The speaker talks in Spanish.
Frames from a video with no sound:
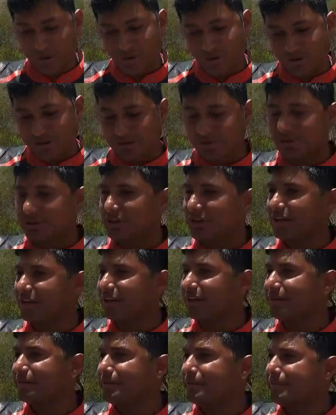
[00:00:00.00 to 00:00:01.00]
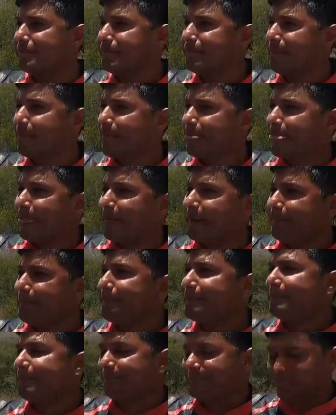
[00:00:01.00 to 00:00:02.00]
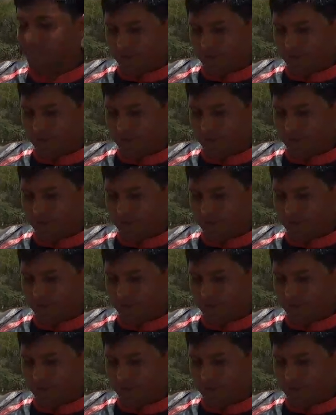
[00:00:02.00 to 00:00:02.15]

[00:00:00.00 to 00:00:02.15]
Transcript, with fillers: básicamente fue para que más o menos